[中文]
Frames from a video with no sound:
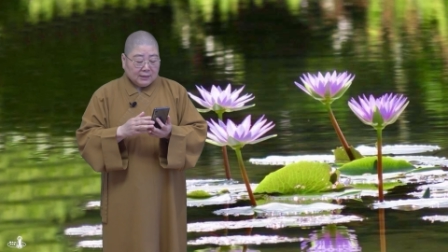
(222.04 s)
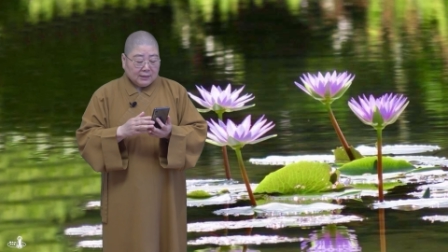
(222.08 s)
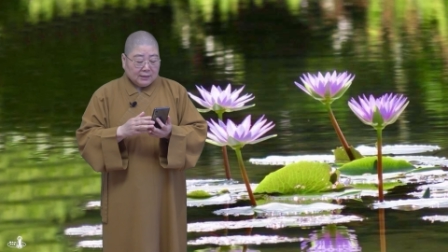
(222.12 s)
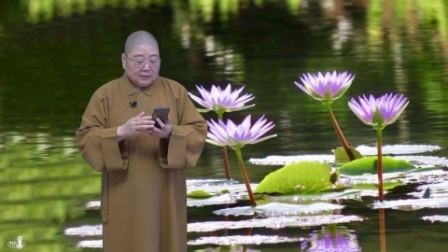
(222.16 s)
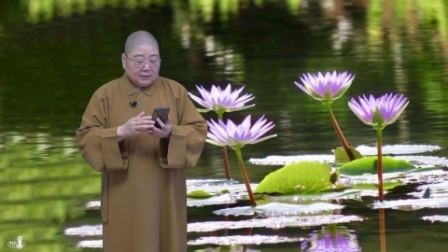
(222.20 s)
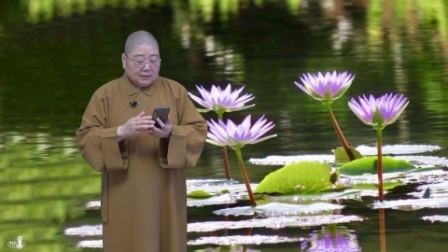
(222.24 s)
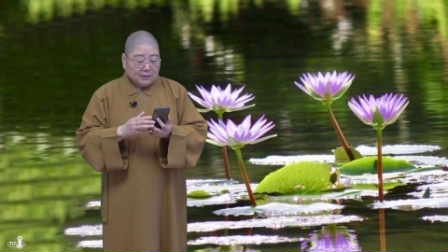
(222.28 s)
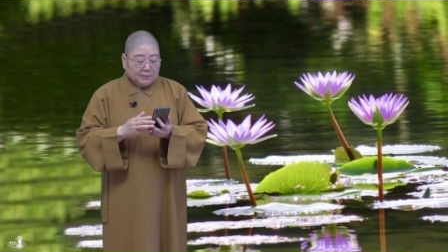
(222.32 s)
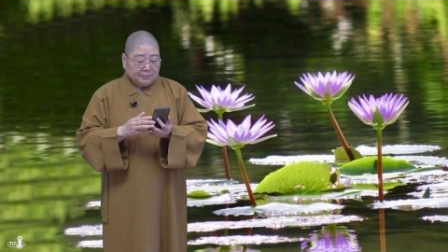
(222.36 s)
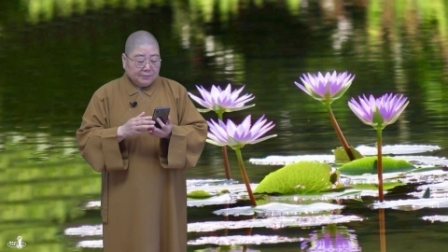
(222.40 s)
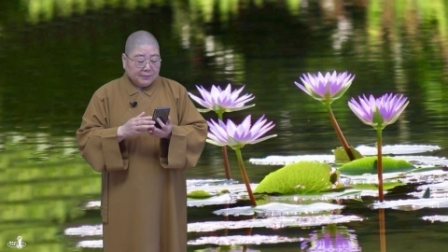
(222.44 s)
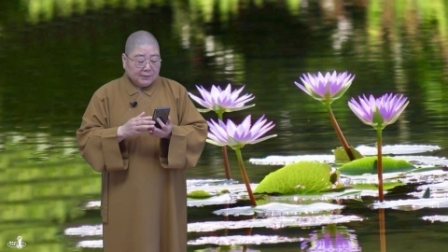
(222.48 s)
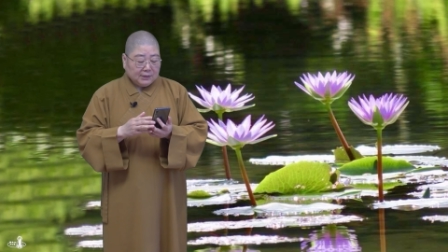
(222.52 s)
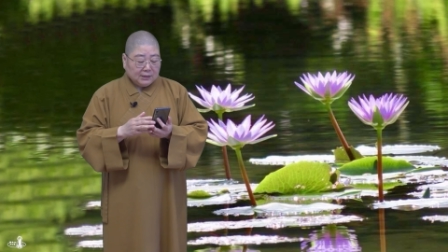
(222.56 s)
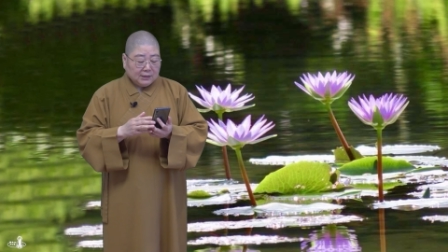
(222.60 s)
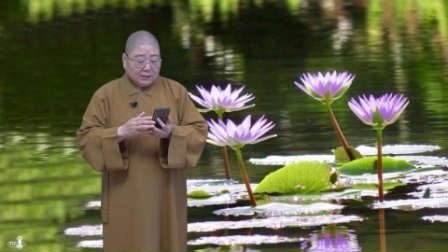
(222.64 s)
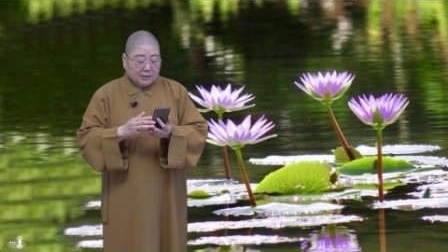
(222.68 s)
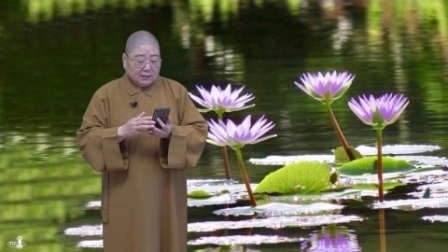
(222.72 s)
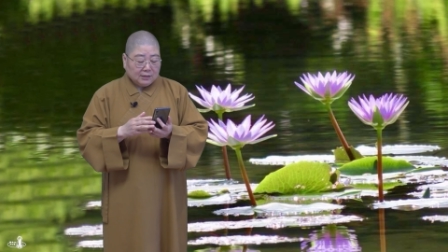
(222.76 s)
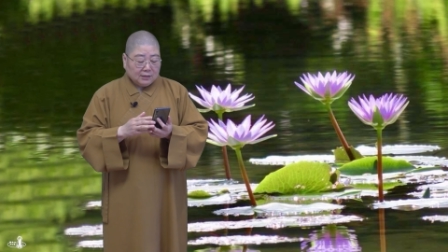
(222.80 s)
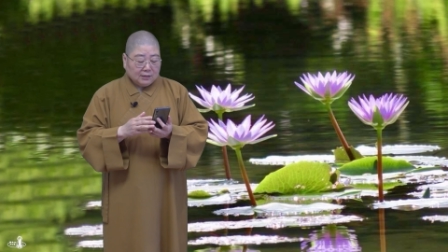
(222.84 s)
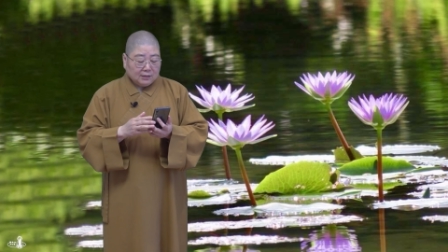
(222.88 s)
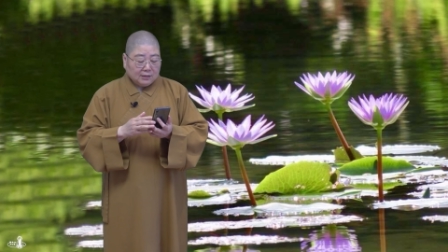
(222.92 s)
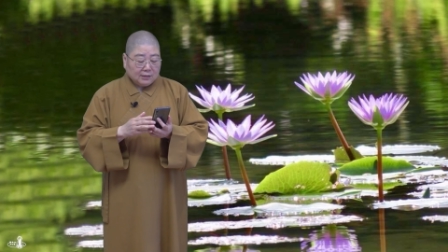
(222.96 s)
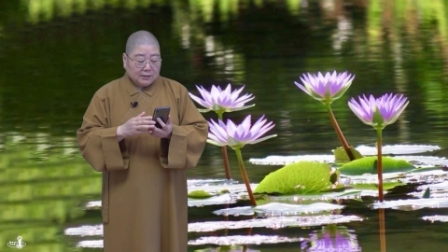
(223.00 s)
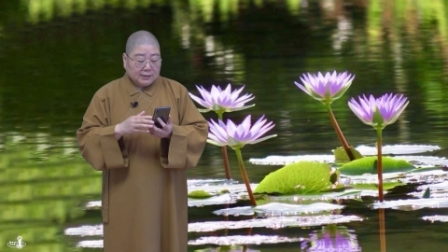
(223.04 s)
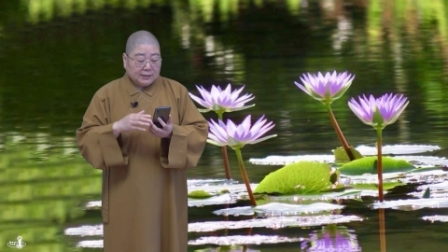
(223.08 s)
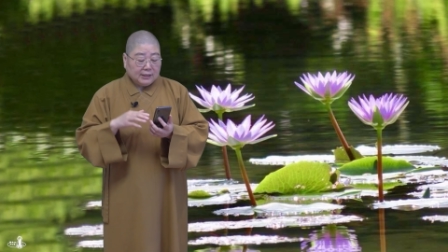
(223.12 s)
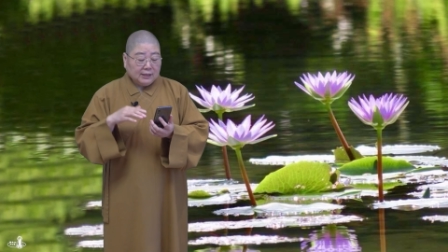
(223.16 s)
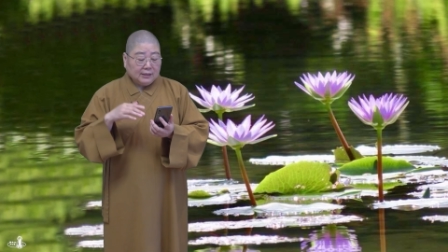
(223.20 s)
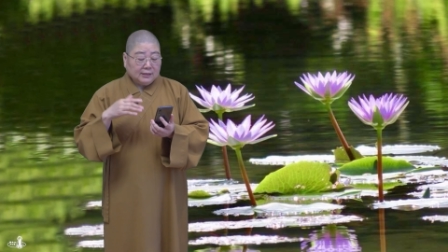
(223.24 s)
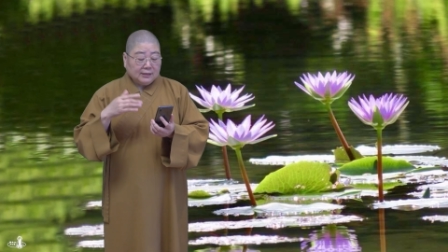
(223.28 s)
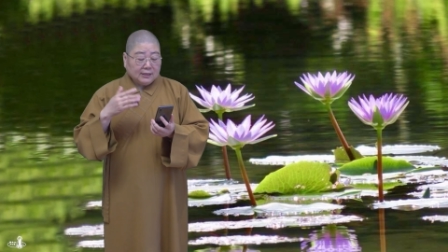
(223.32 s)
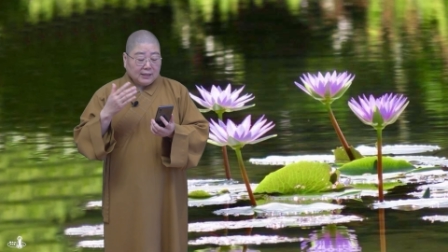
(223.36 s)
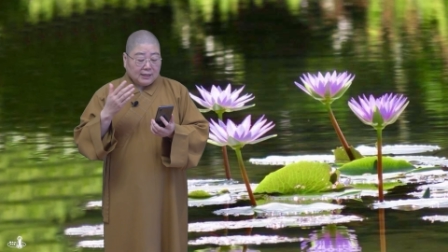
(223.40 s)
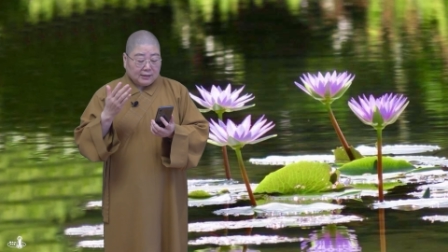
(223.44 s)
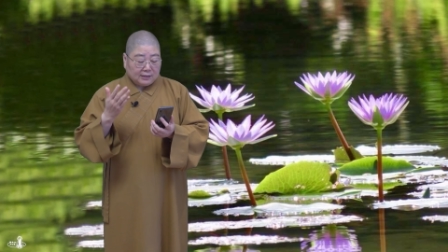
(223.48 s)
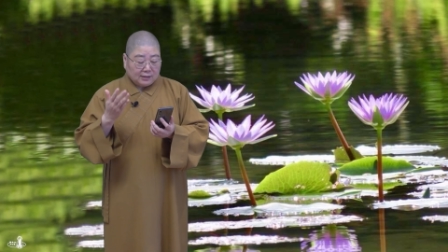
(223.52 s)
那么呃，
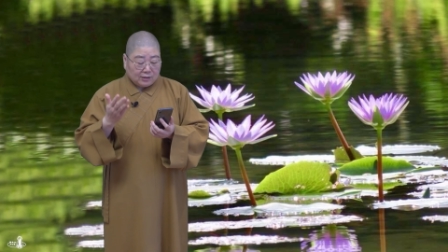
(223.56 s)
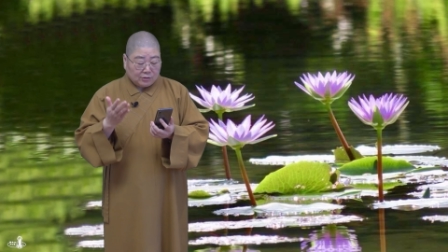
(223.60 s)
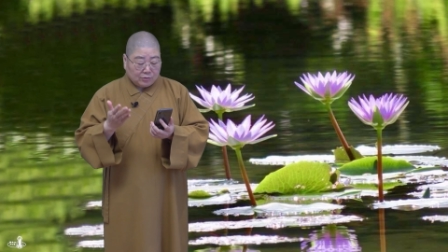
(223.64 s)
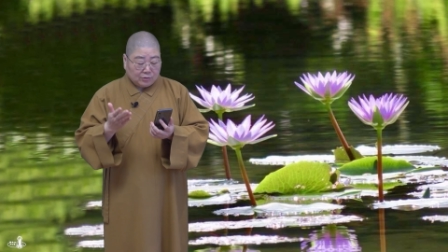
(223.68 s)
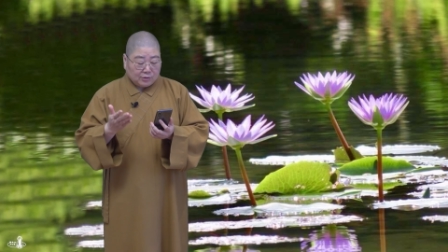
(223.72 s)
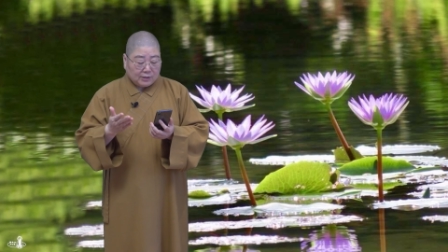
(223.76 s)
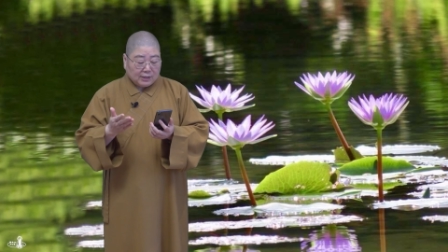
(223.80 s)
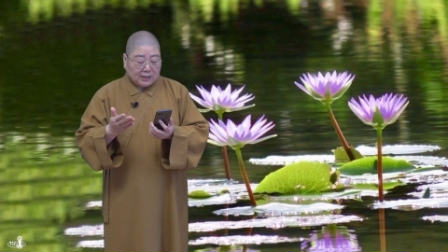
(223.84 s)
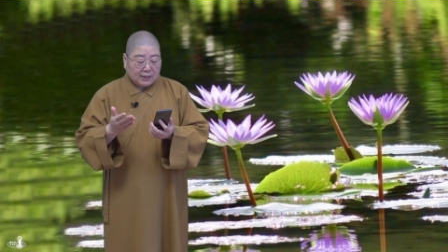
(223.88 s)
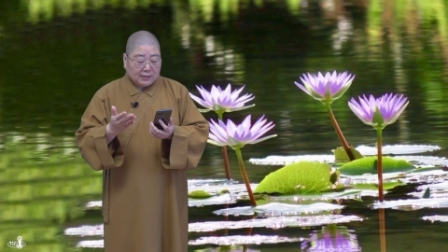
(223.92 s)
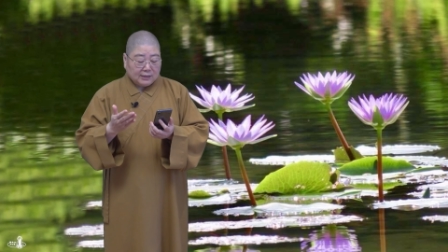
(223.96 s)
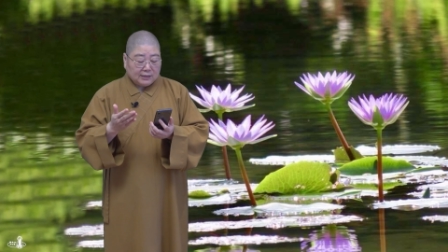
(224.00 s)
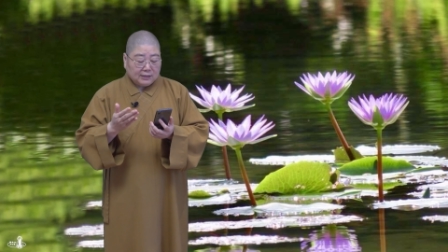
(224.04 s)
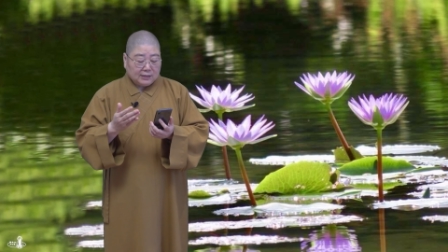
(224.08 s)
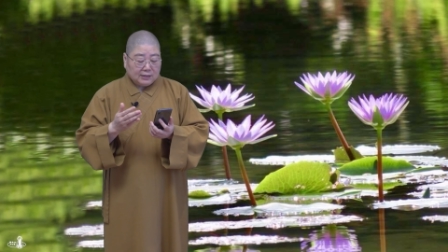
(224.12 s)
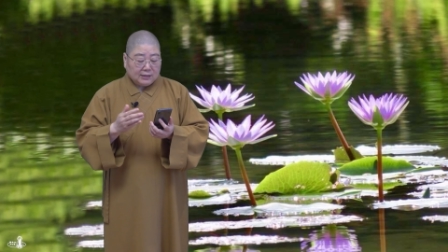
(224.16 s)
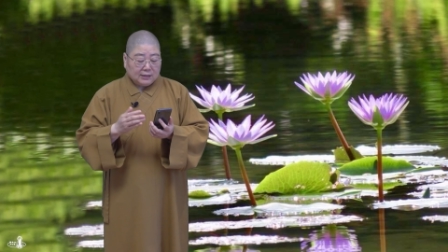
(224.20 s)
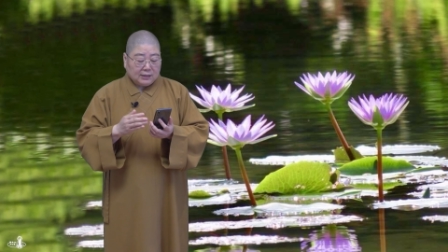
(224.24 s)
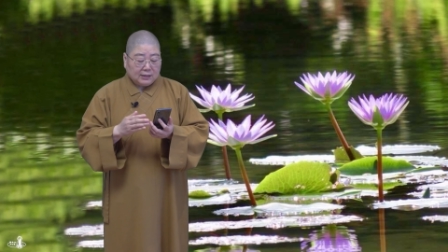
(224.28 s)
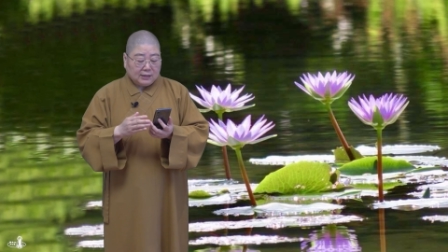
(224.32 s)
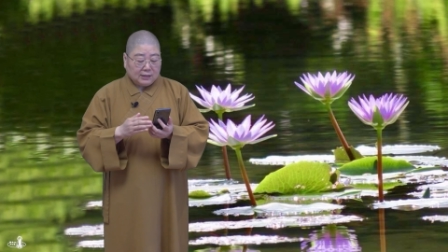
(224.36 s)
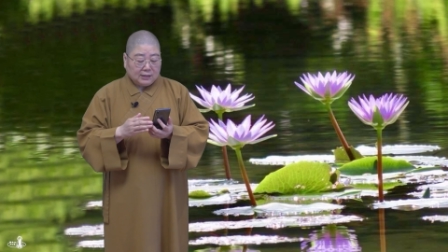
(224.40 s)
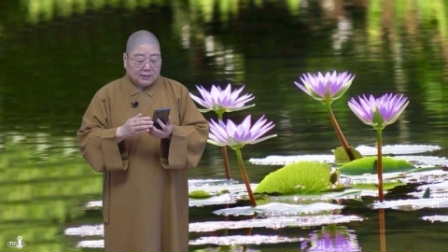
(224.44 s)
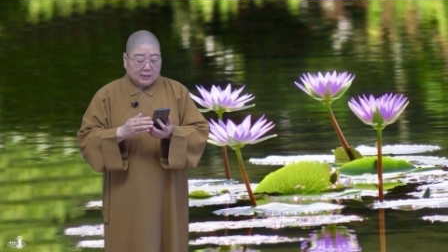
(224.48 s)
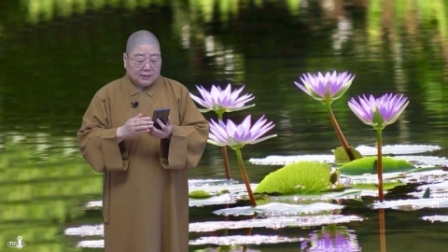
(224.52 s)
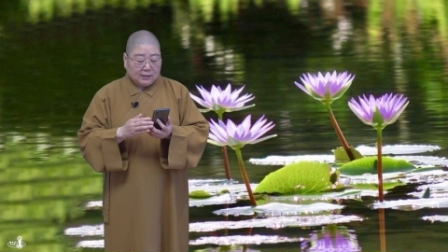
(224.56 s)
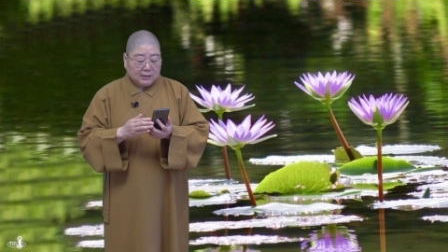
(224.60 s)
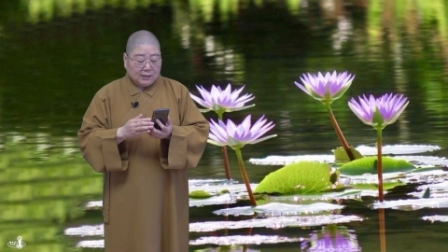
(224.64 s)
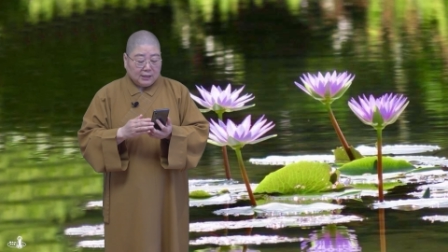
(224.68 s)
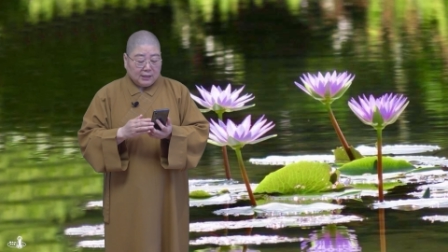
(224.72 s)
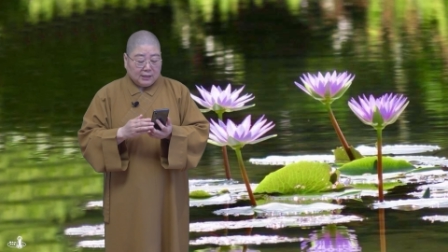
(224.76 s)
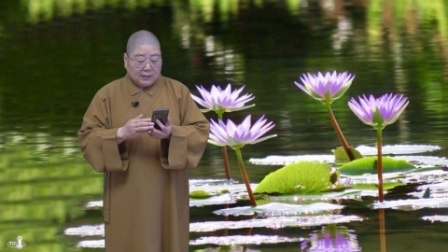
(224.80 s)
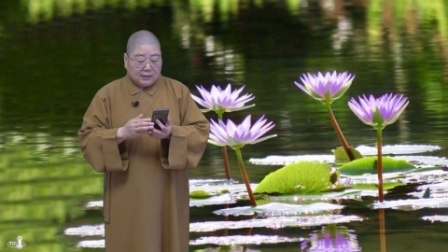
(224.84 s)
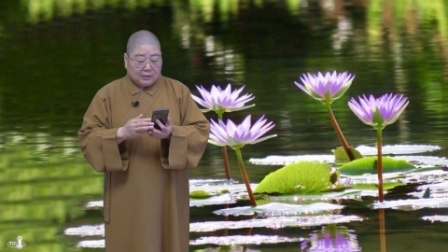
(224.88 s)
现在他说他那个